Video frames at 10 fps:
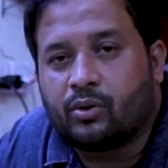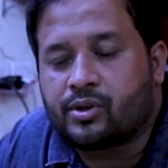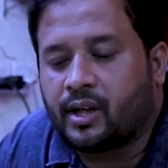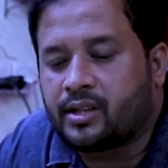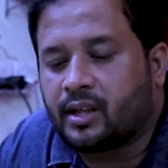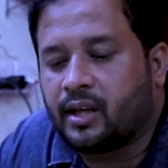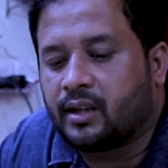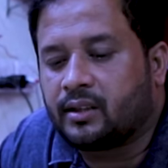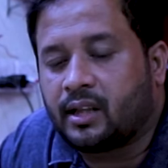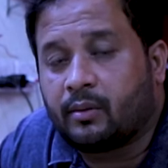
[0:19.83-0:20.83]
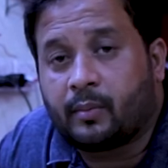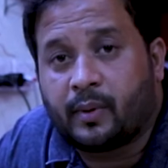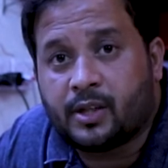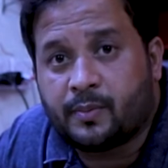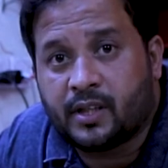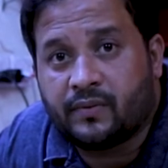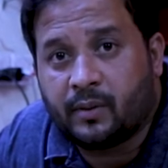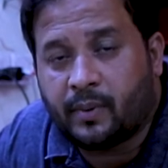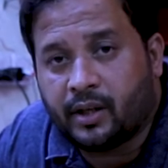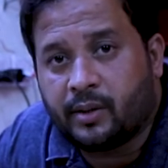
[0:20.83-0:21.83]
खुश्क राशन आ रहा था जहाँ पर पाँच पाँच
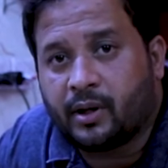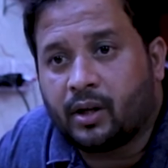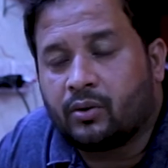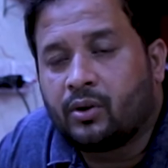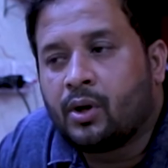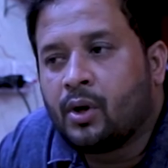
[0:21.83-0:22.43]
फिट पानी पड़ा हो